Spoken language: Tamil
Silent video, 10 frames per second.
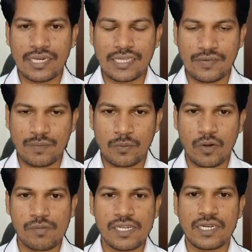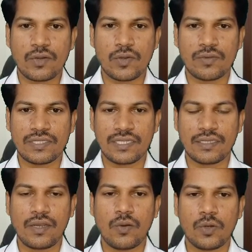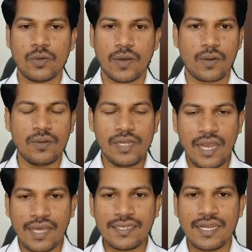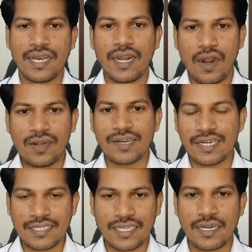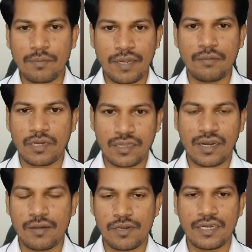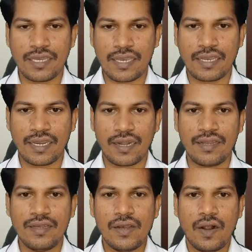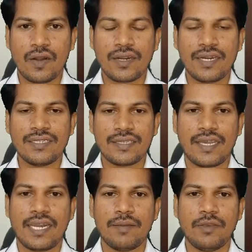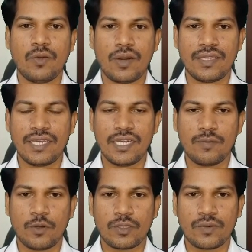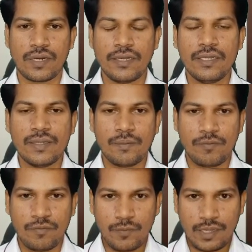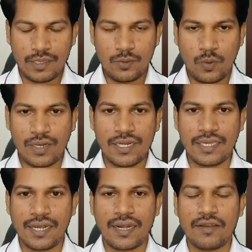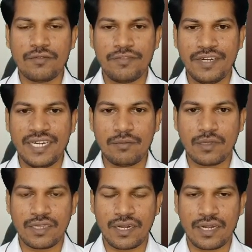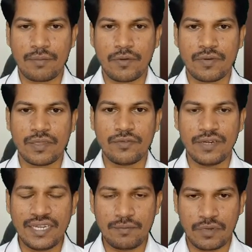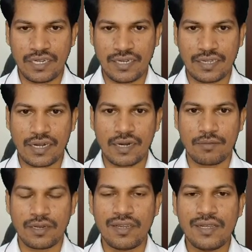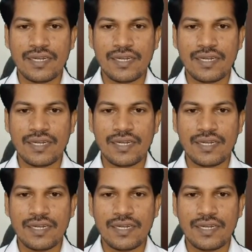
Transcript: நிறுத்தி வைப்போம் அப்படின்னு அப்படின்ற ஒரு விஷயத்துக்கு கொண்டு வரணும் அதுக்காக நான் ஆல்டர்னேட்ஸ் என்ன பயன்படுத்தலாம் அப்படின்னு நீங்கள் கேட்கலாம் ஆல்டர்னேட்ஸ் எல்லாமே குழந்தைங்களுக்கு பொறுத்தவரை அதாவது ஒன் இயரில் ஃபீடிங் மதரை நம்ம வந்து ஃபீடிங் பண்ணிகிட்ருக்குறாங்க அப்படின்னா